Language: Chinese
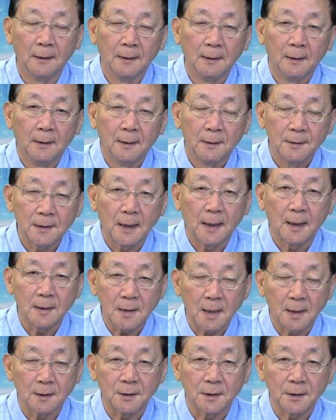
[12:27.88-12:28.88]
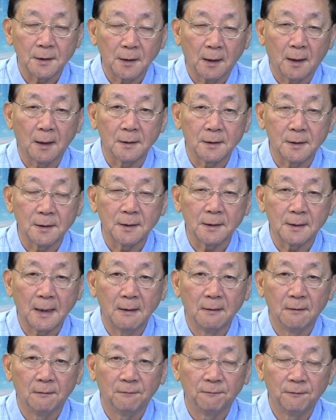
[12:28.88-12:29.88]
在上个星期二、星期三
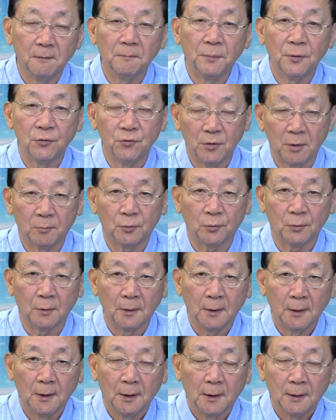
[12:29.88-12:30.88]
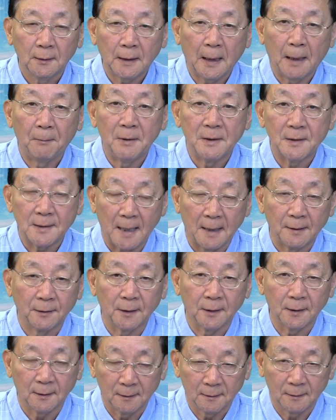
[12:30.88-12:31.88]
纷纷宣布，他们暂
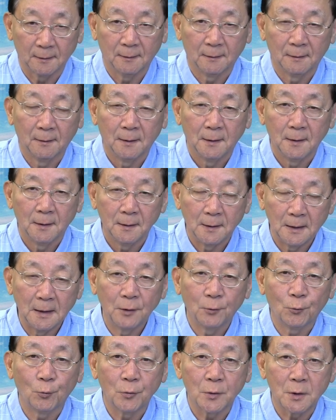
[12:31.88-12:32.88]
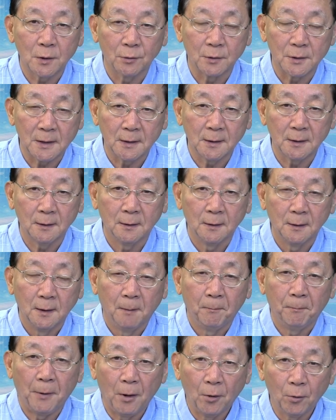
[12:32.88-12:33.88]
停人工受精
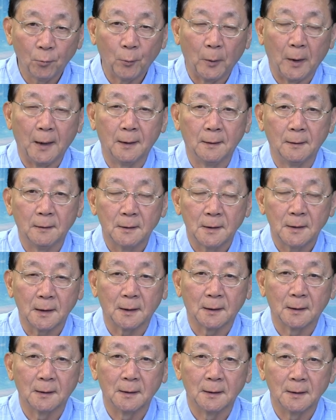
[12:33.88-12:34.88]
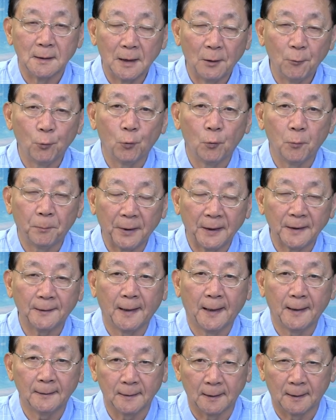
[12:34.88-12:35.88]
保管这个人工胚
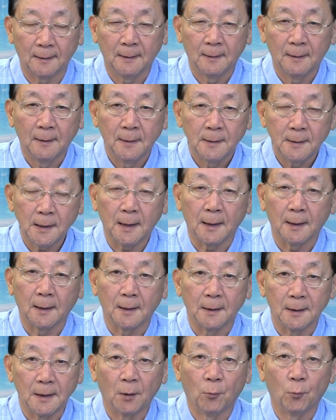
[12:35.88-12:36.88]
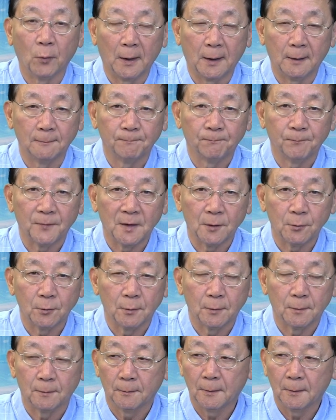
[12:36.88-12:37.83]
胎的这一类业务了，就是冷冻业务，